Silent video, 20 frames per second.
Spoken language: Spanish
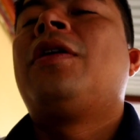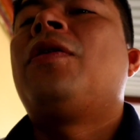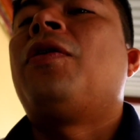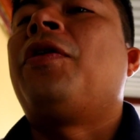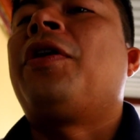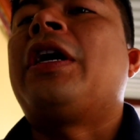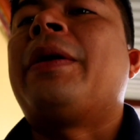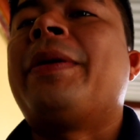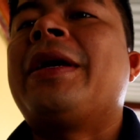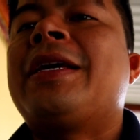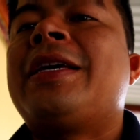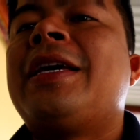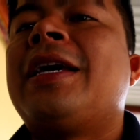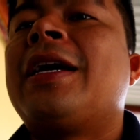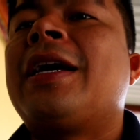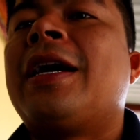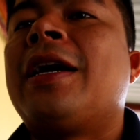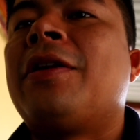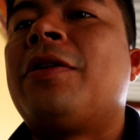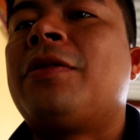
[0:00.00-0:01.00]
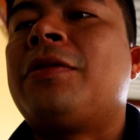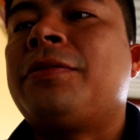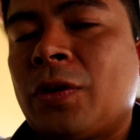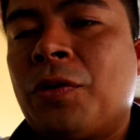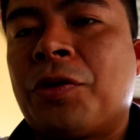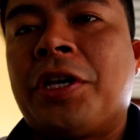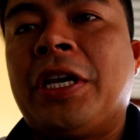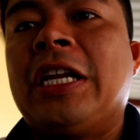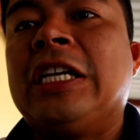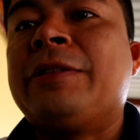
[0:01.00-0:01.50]
Dígame quién ganó
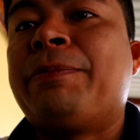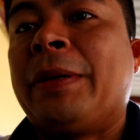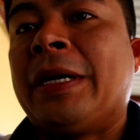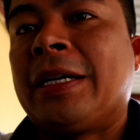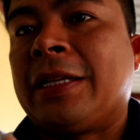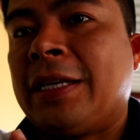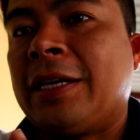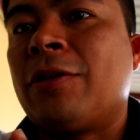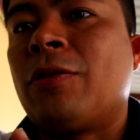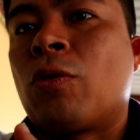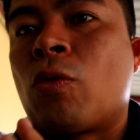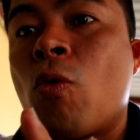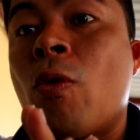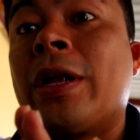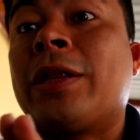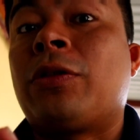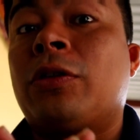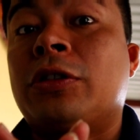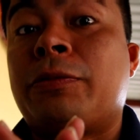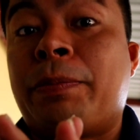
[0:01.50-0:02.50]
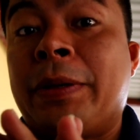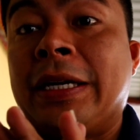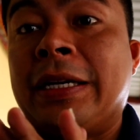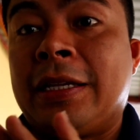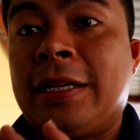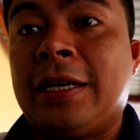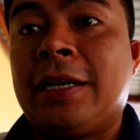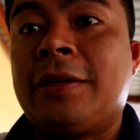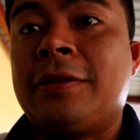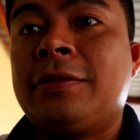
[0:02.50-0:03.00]
o quiénes perdieron o cuántos
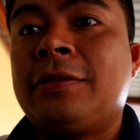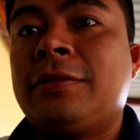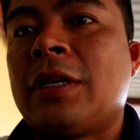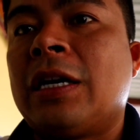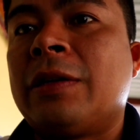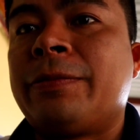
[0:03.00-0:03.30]
perdieron